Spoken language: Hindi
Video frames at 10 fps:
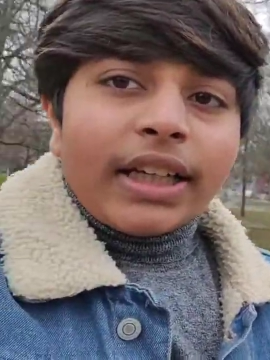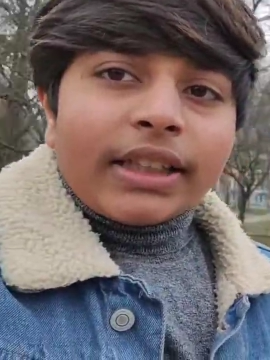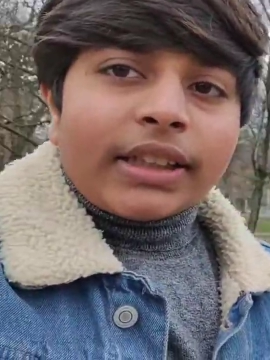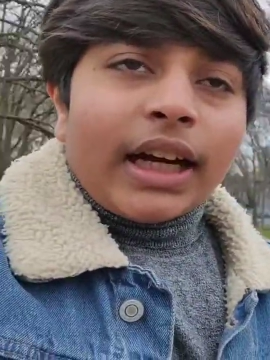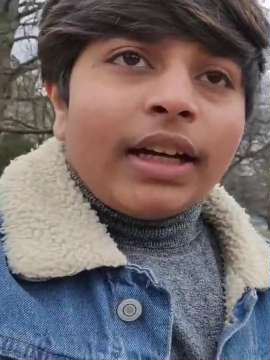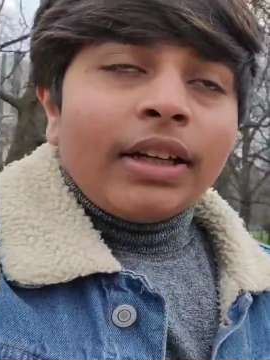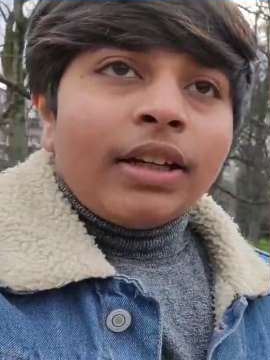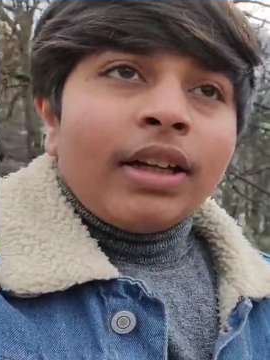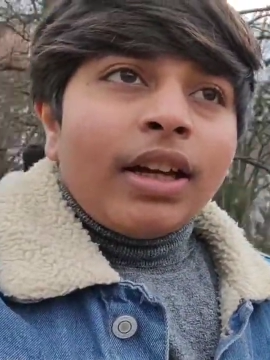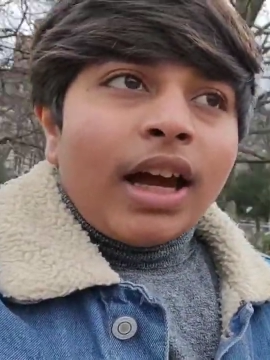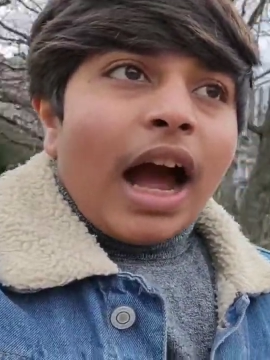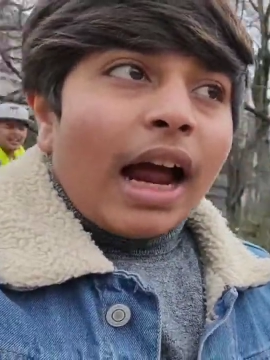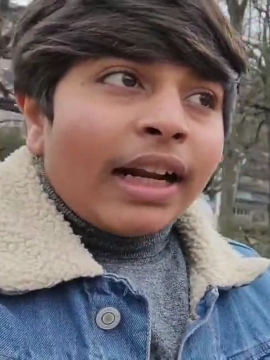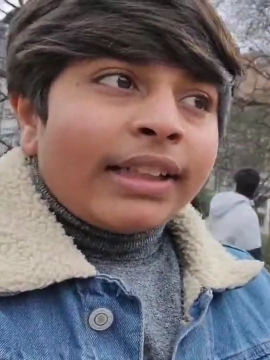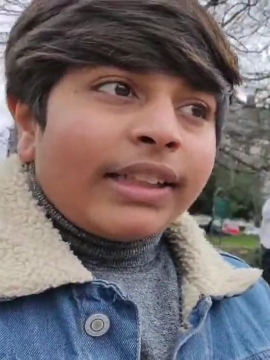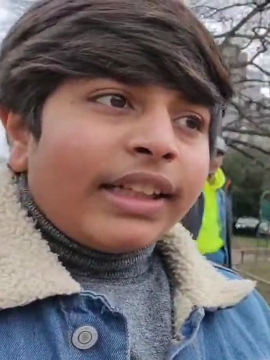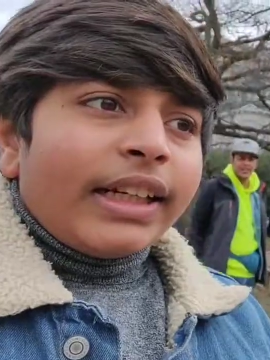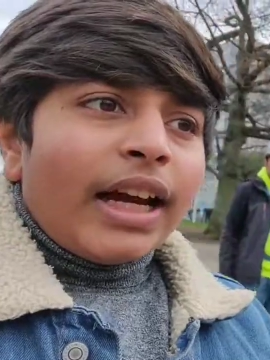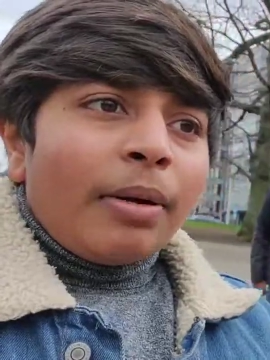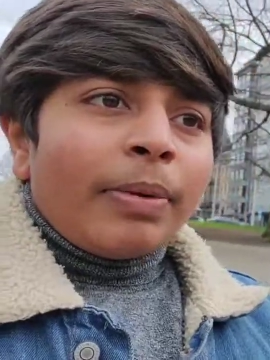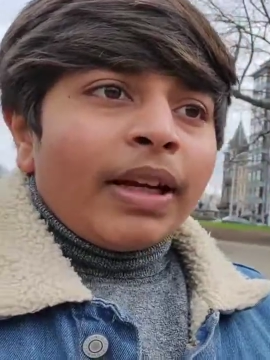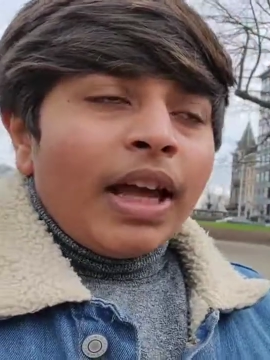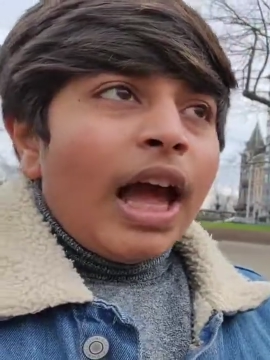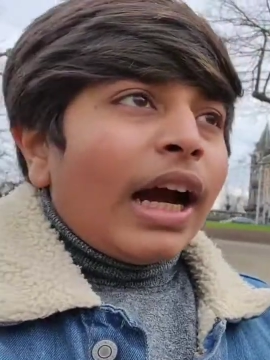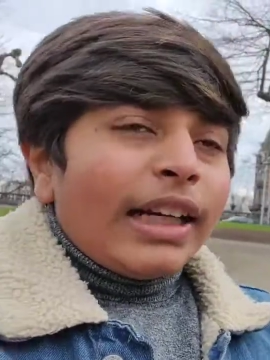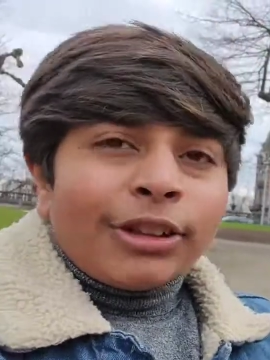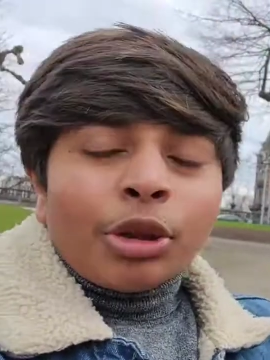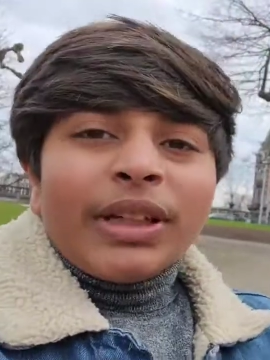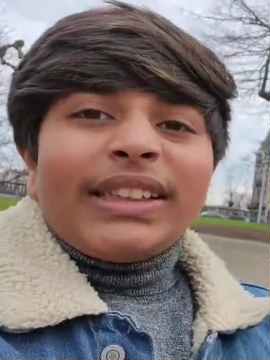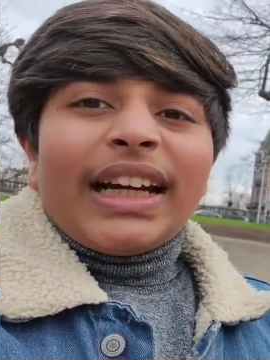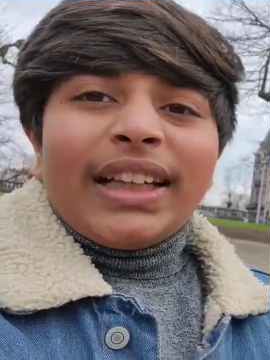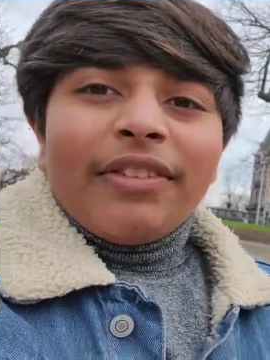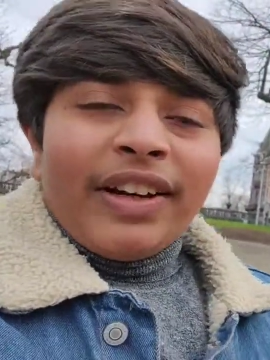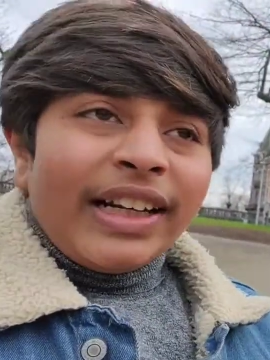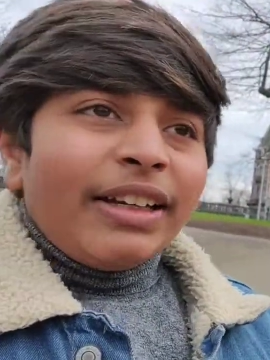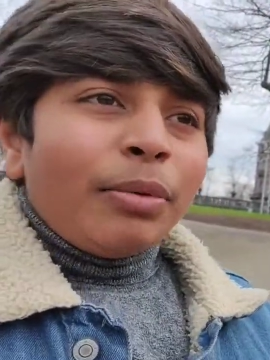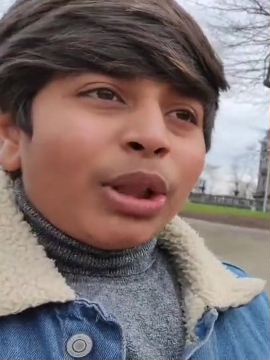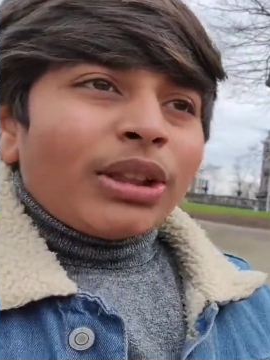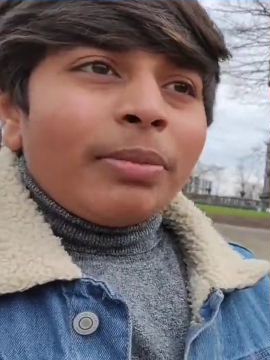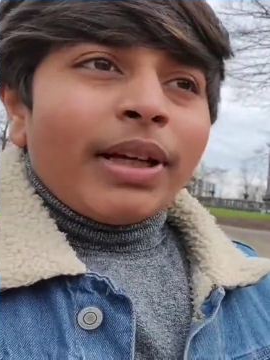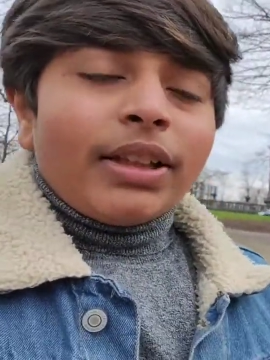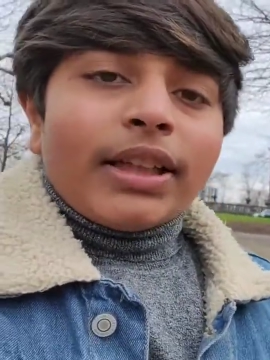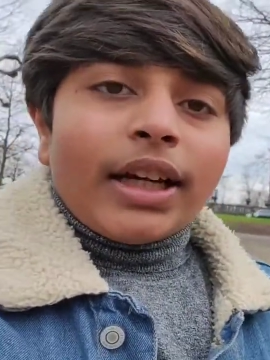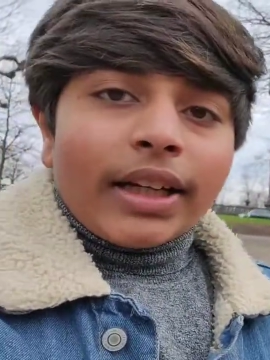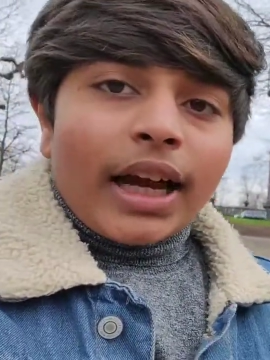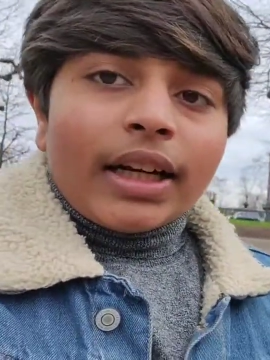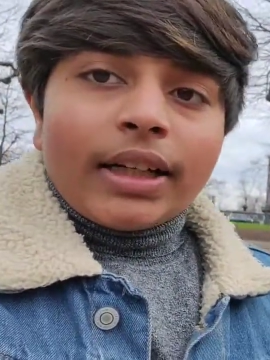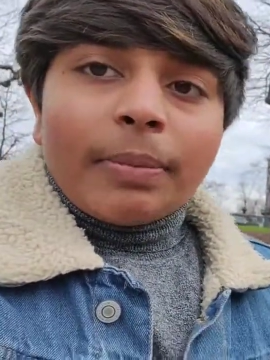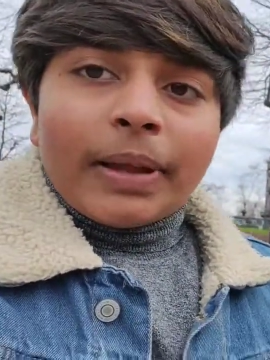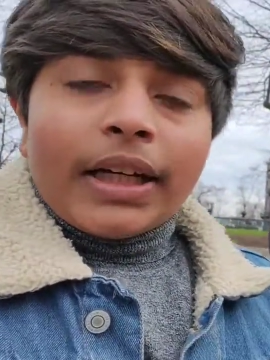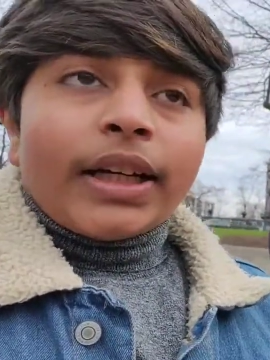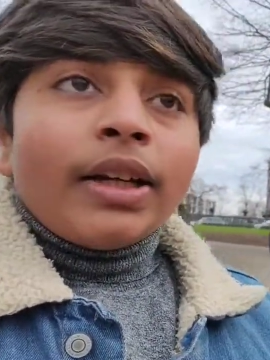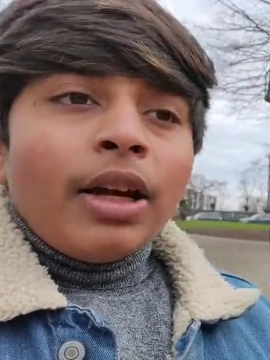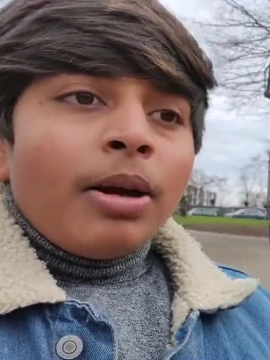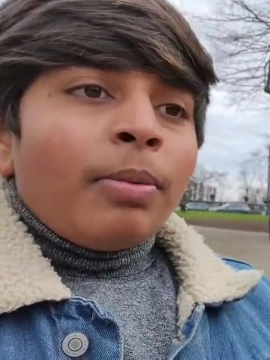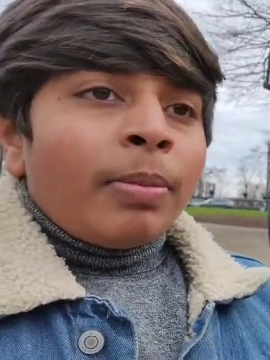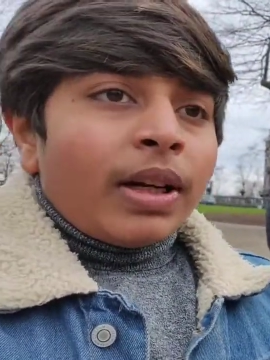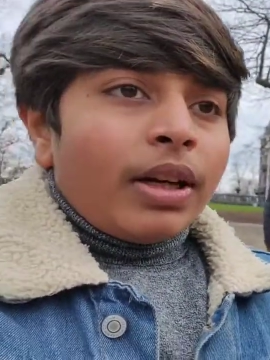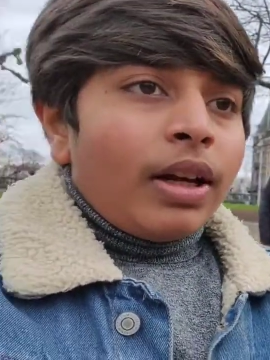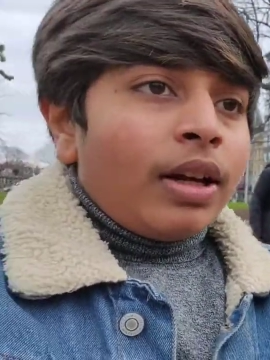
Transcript: का लिएज e का आना चाहिए यहाँ पे आज थोड़ी ज़्यादा विंडी मौसम है ज़रा क्या करे पता नहीं पर